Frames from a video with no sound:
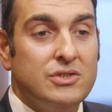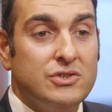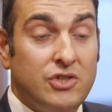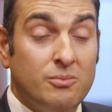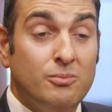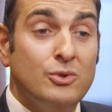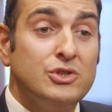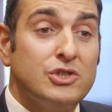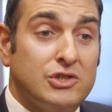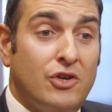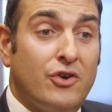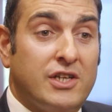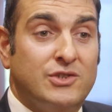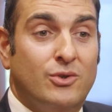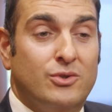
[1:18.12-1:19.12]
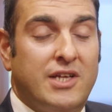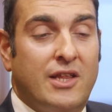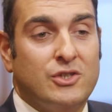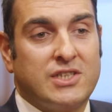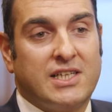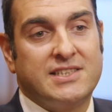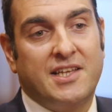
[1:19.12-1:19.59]
Son muchos los
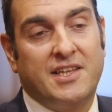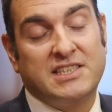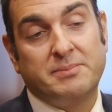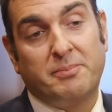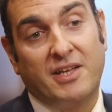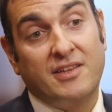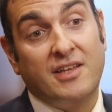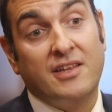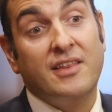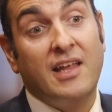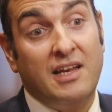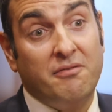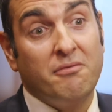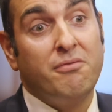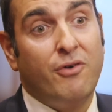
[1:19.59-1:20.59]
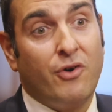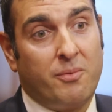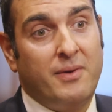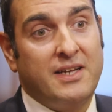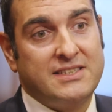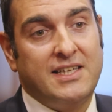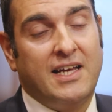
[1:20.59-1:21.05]
resultados que se desprenden del
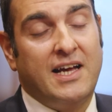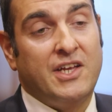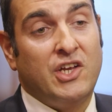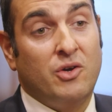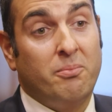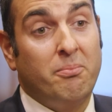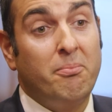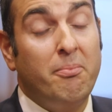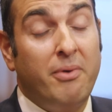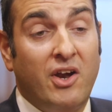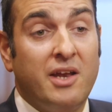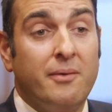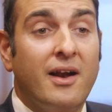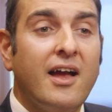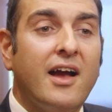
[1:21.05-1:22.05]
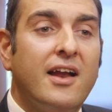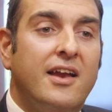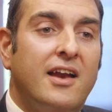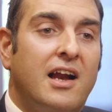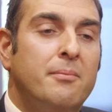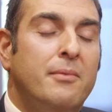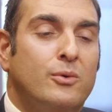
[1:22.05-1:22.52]
informe este año, pero a nivel
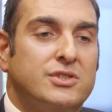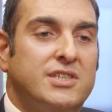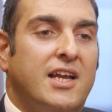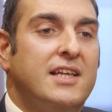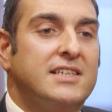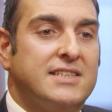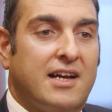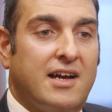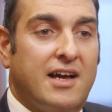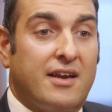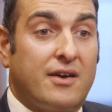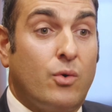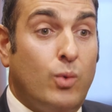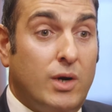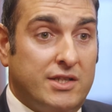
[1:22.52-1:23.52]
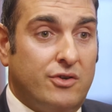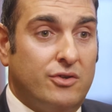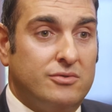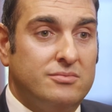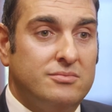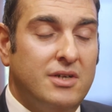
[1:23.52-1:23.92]
general me gustaría destacar cuatro.